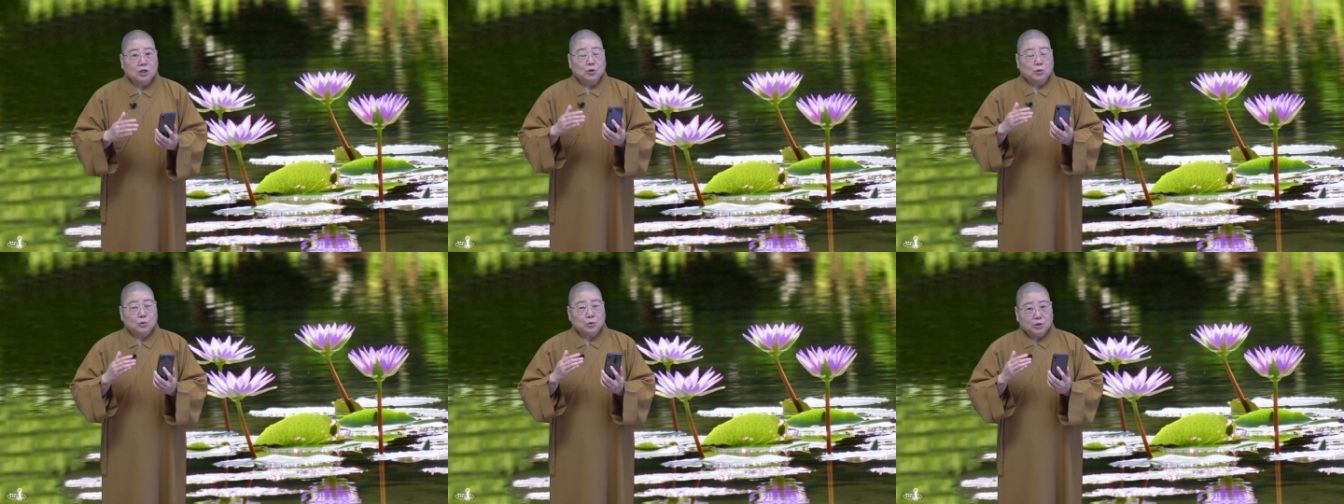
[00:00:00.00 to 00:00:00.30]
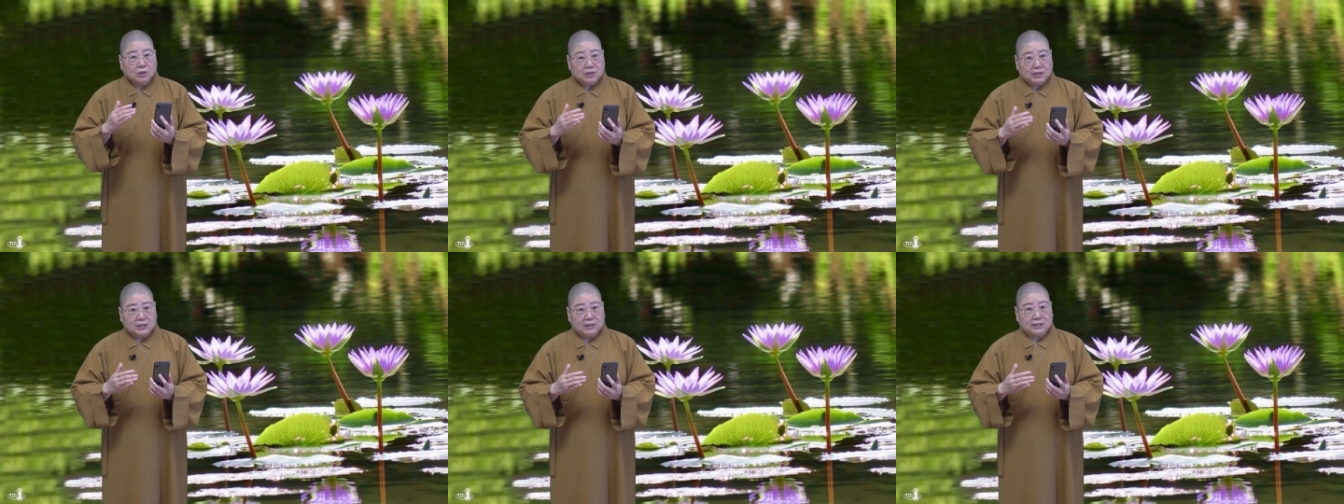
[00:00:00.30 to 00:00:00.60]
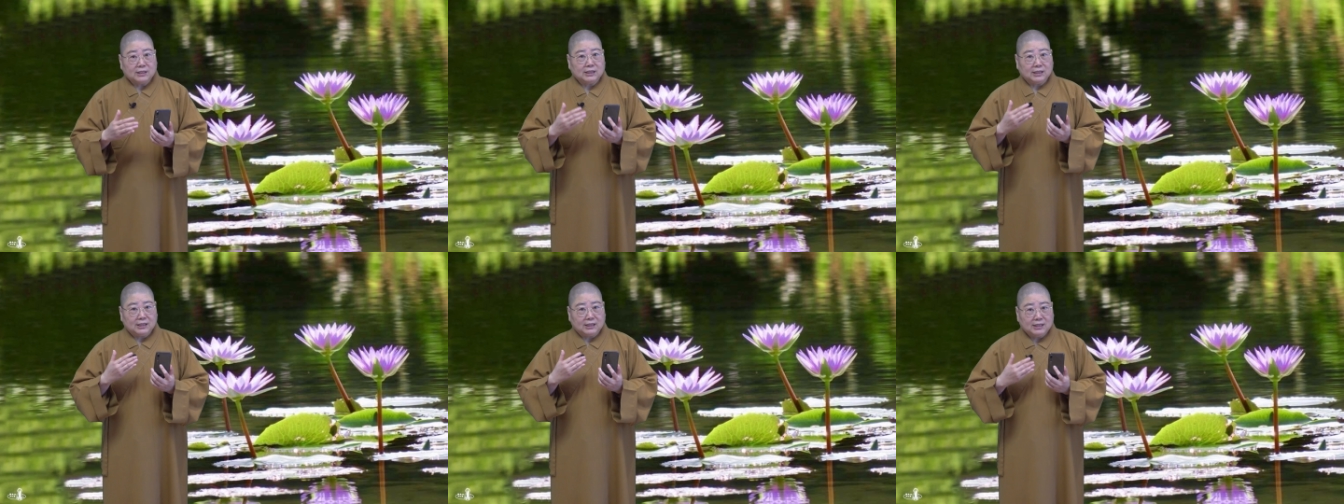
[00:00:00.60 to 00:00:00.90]
或
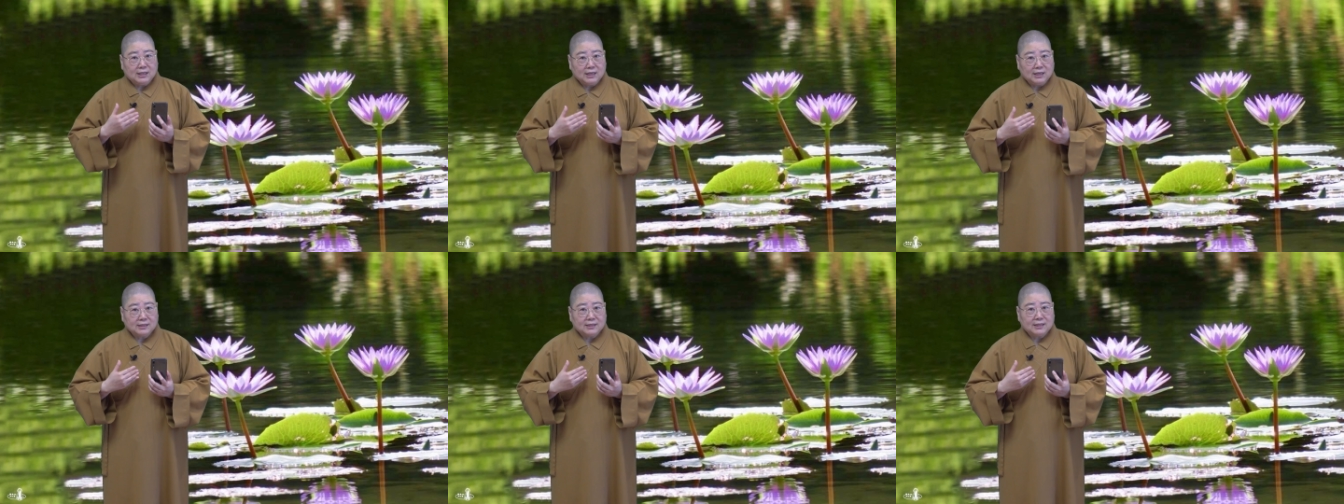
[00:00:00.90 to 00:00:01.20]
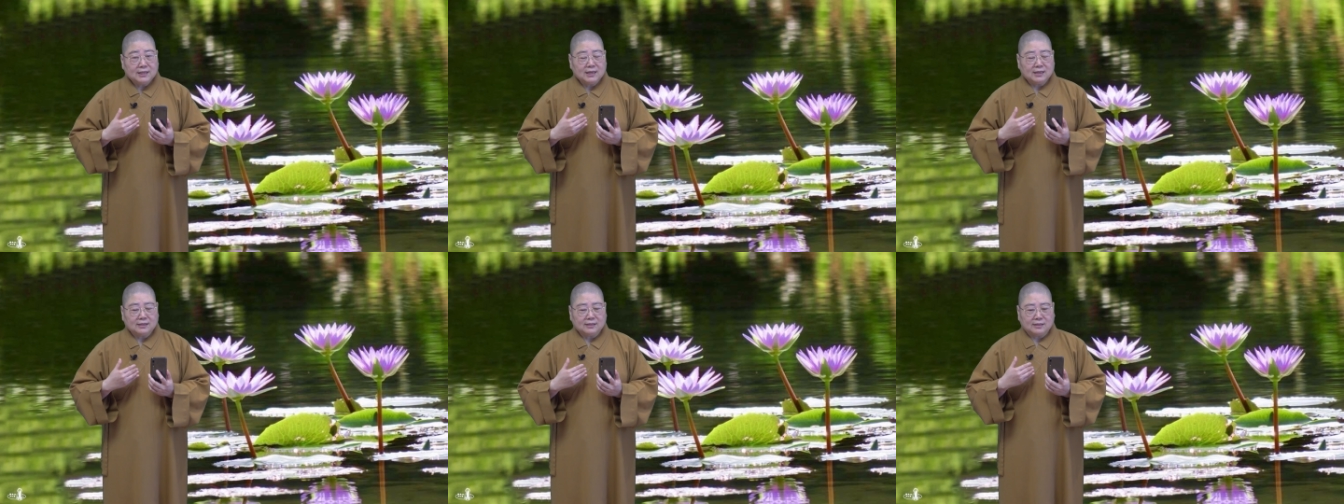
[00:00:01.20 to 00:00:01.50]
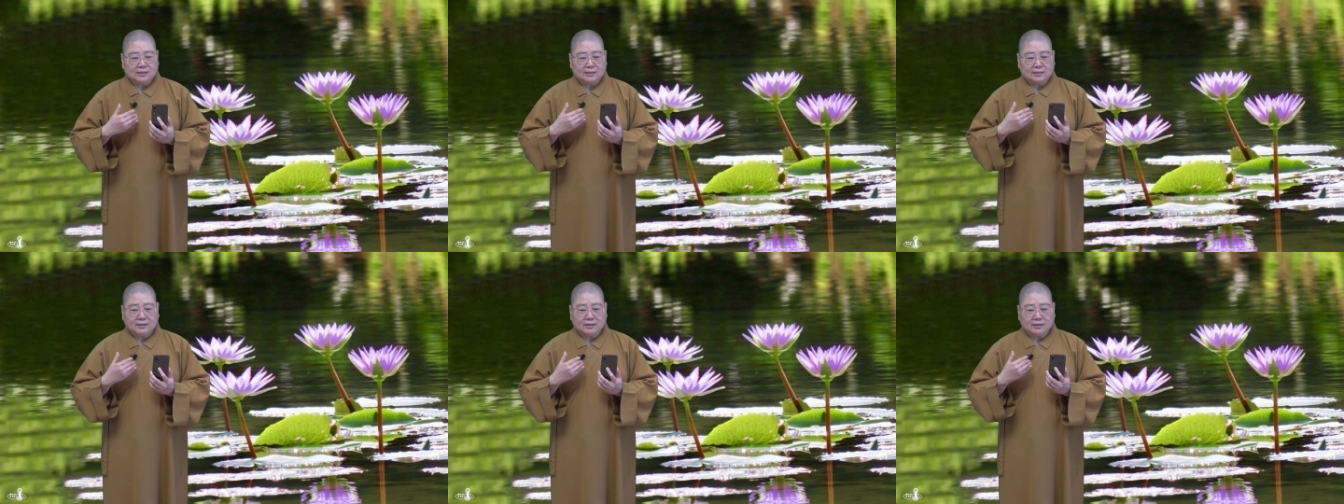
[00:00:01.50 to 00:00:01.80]
者你一样这样
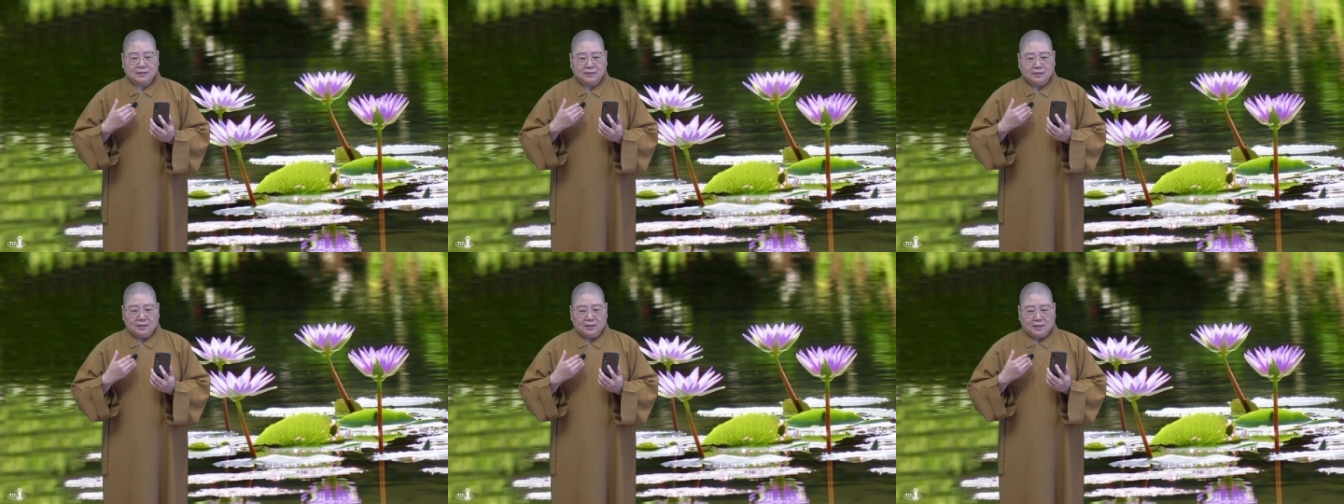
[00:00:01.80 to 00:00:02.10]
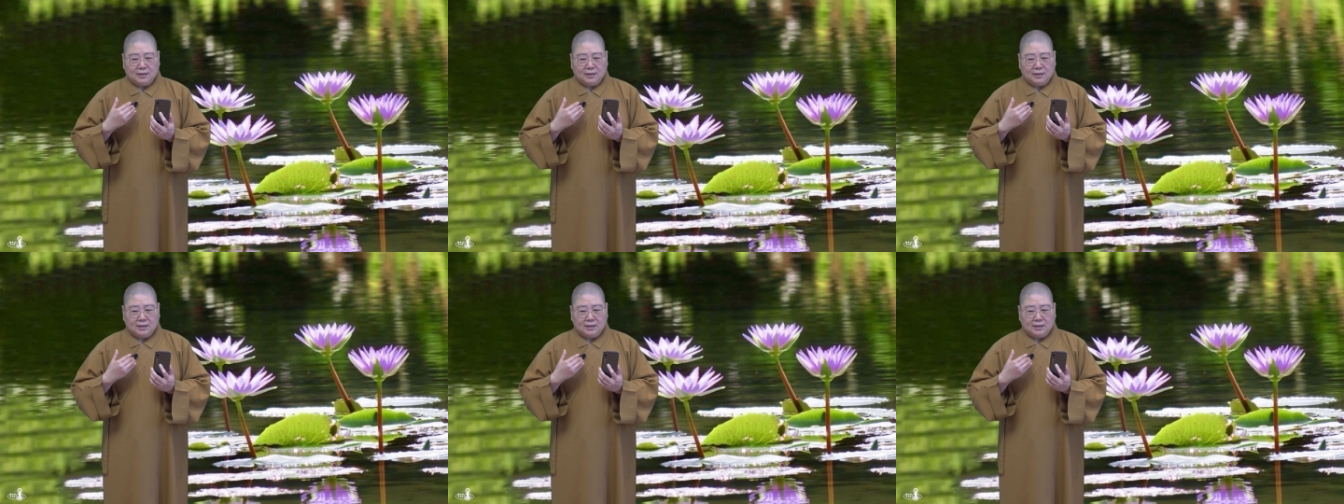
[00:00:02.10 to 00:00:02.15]
子的，